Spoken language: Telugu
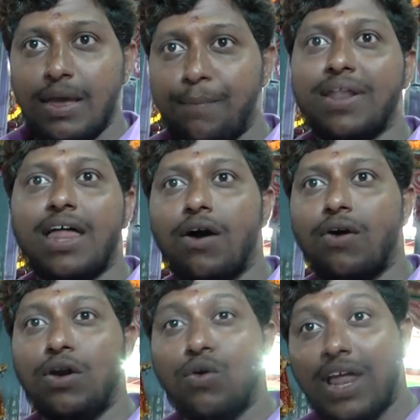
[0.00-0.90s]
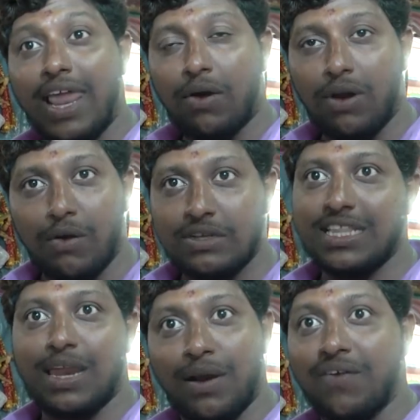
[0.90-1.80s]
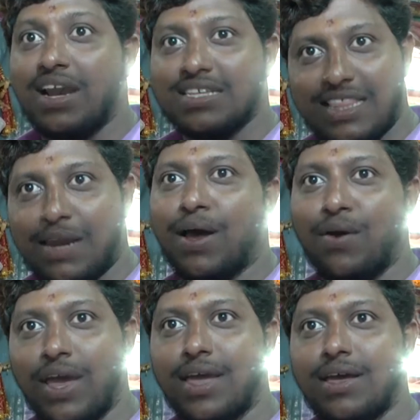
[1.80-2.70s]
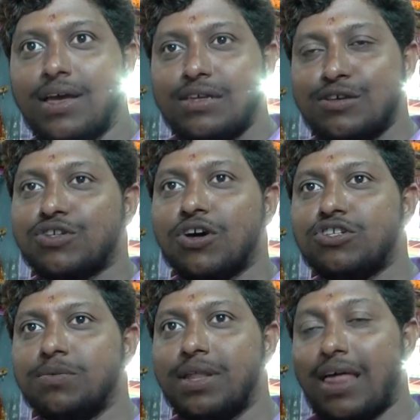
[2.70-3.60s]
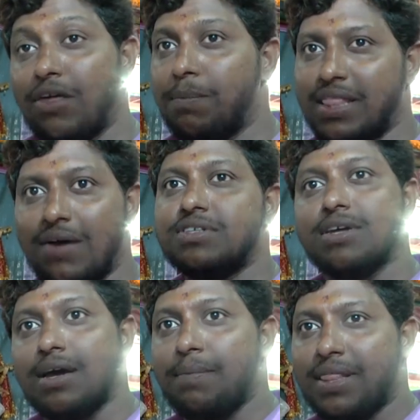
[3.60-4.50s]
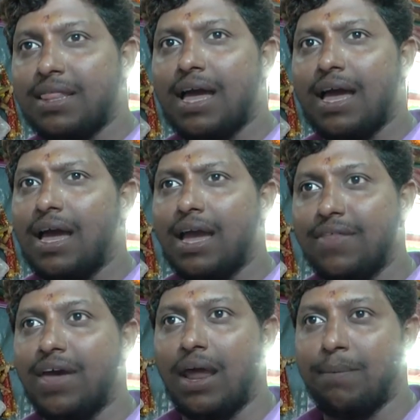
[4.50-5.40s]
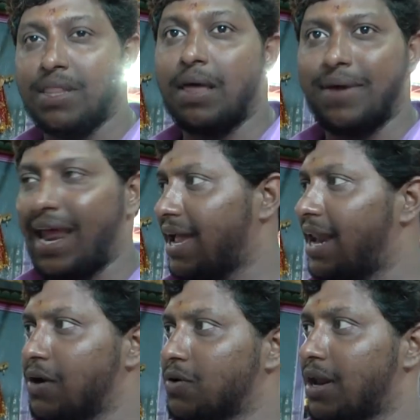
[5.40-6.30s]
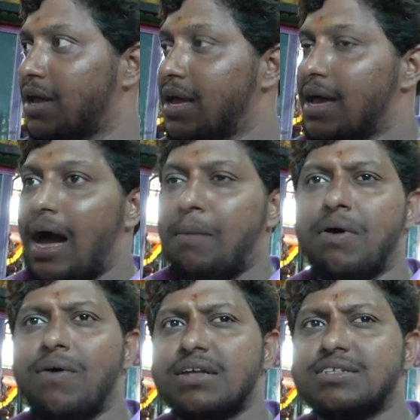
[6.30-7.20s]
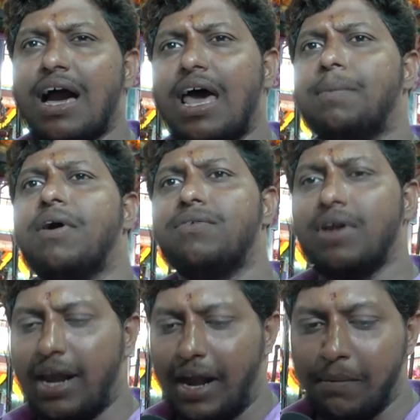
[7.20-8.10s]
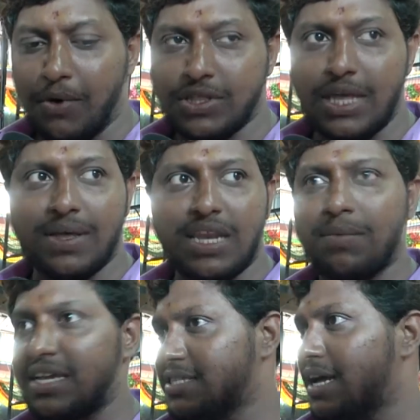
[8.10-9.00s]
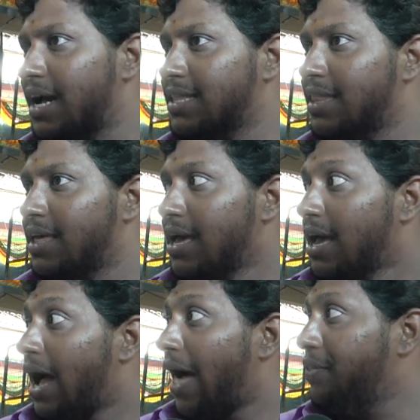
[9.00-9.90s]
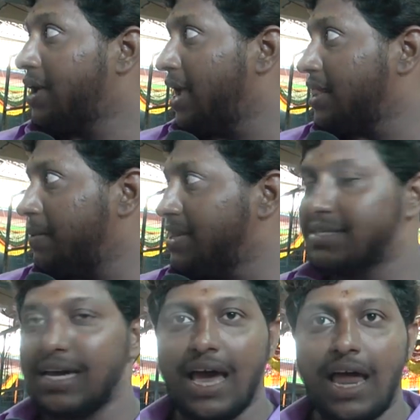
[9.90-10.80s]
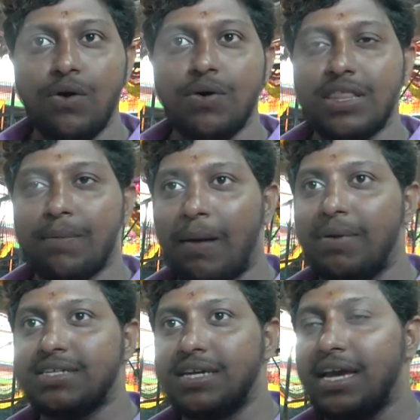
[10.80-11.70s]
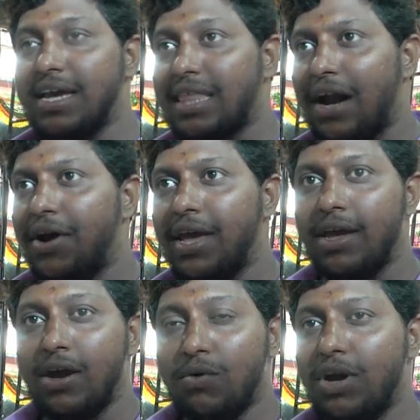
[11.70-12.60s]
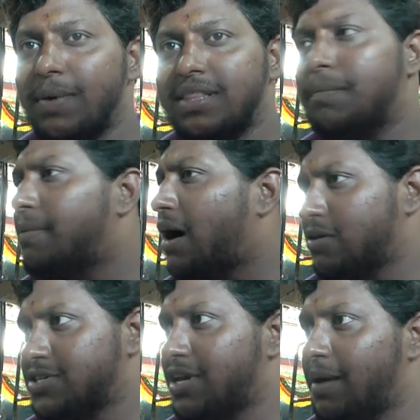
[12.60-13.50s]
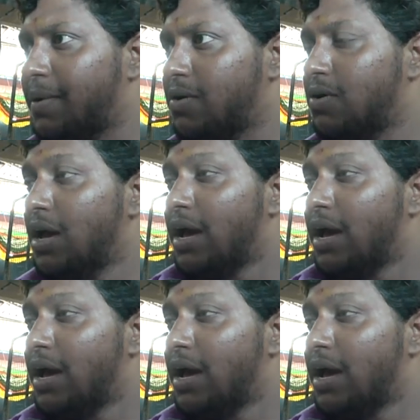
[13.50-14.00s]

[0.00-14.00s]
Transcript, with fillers: ఇప్పటిదాకా కూడా నూనె లేకుండా కొన్ని సందర్భాల్లో వెళ్ళిన సందర్భాలు ఉన్నాయి చూసుకోవచ్చు మీరు అదో పెద్ద పెద్ద ఇదన్న పెద్ద మిరాకిల్ అనుకుంటారు అమ్మవారు చాలా పవర్ఫుల్ అనేది మొత్తం మాత్రం ఖచ్చితంగా అవుతుంది అందుకే ఇంతమంది జనాలు ఇంత పబ్లిసిటీ ఇంత ఉండి ఉండి మాత్రం బాగా వస్తుందన్న మాకు